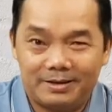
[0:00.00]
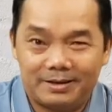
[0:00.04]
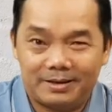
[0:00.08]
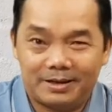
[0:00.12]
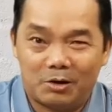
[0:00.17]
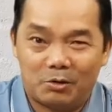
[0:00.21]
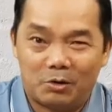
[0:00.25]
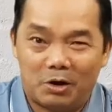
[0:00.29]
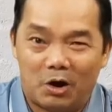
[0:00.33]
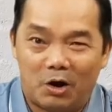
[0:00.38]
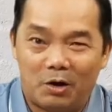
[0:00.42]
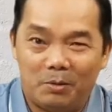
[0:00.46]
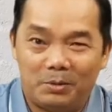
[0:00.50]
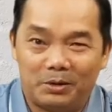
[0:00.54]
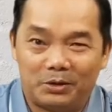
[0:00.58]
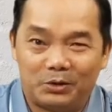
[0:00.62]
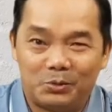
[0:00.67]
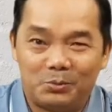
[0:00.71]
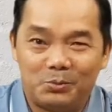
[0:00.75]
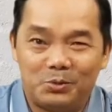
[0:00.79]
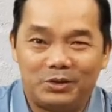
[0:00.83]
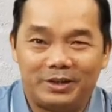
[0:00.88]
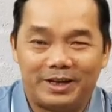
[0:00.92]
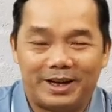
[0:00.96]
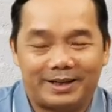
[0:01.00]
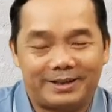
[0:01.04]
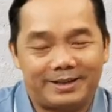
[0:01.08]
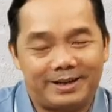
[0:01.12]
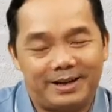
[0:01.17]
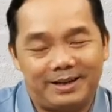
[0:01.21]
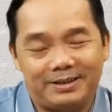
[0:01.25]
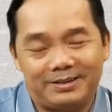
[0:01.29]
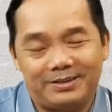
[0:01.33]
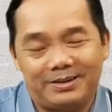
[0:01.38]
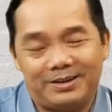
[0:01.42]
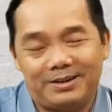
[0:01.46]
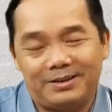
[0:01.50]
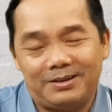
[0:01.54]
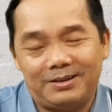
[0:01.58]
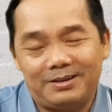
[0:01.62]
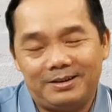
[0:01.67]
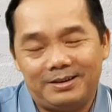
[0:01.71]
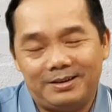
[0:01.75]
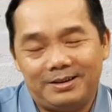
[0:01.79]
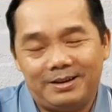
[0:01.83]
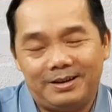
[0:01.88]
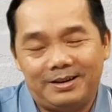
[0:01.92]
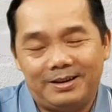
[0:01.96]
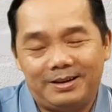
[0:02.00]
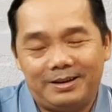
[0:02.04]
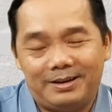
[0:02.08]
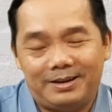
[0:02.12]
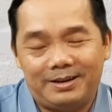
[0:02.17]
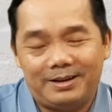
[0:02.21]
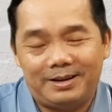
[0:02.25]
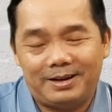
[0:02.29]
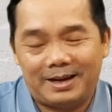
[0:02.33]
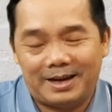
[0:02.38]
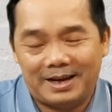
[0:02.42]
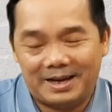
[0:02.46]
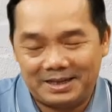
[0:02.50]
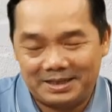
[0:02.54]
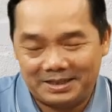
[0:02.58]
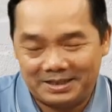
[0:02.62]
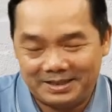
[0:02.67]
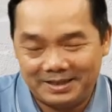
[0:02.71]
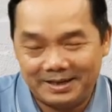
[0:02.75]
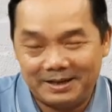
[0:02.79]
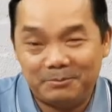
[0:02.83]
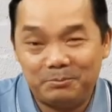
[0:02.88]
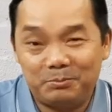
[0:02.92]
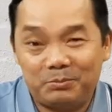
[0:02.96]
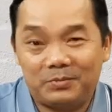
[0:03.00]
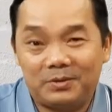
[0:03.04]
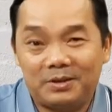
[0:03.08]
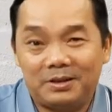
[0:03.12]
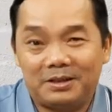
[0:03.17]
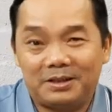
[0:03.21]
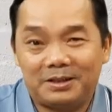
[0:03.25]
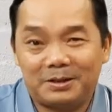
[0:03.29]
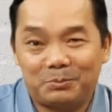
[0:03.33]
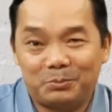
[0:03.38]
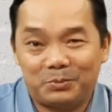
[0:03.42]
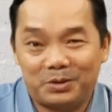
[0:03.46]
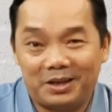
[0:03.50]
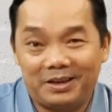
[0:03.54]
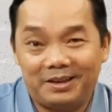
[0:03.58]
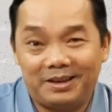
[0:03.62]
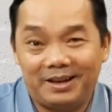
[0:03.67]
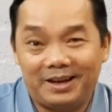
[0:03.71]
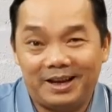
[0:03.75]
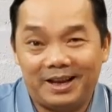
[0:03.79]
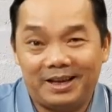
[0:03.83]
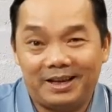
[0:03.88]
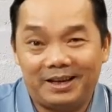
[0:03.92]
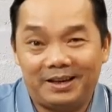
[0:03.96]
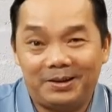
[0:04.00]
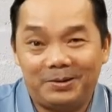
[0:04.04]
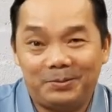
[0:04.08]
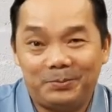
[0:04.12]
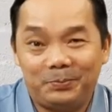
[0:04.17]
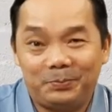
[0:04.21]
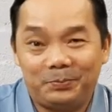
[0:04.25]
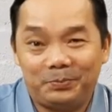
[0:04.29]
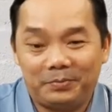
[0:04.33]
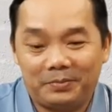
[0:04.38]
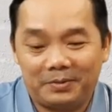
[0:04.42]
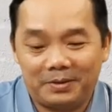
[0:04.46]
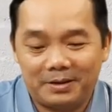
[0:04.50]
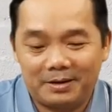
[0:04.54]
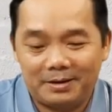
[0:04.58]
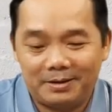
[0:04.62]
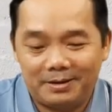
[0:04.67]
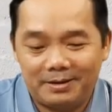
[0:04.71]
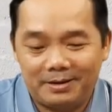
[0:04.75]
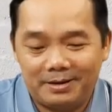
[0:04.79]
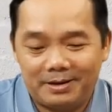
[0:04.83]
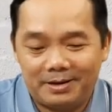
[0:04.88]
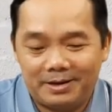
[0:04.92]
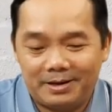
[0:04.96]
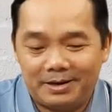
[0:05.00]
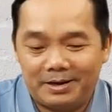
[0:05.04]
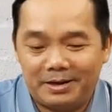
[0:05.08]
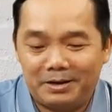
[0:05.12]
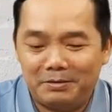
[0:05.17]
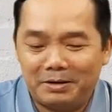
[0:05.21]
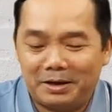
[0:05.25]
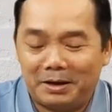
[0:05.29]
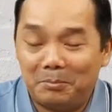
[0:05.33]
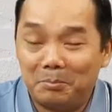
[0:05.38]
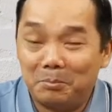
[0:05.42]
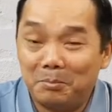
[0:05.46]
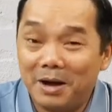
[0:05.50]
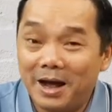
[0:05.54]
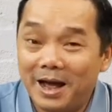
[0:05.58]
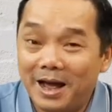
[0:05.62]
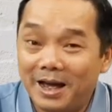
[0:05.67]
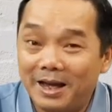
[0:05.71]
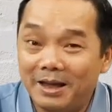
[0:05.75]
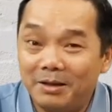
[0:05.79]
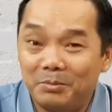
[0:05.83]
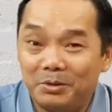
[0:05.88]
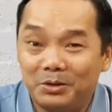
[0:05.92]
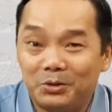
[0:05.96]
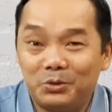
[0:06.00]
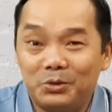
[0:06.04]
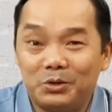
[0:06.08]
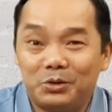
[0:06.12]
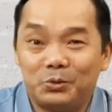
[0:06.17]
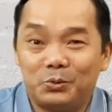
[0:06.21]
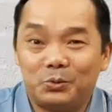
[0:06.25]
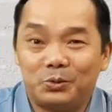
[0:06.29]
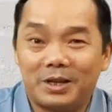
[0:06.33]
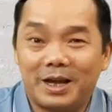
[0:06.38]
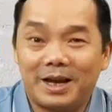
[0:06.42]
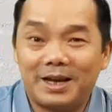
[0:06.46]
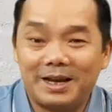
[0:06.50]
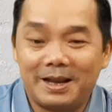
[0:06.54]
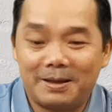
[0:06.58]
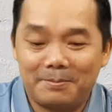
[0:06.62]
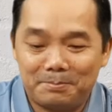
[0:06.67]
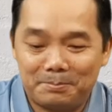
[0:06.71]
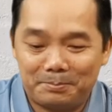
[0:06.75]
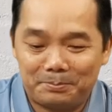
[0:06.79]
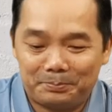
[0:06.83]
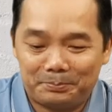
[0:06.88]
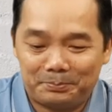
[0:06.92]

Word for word: Câu hỏi mà tôi muốn đặt ra cho anh chị em trong thời gian này, nếu ngày mai mà Chúa Giêsu tái lâm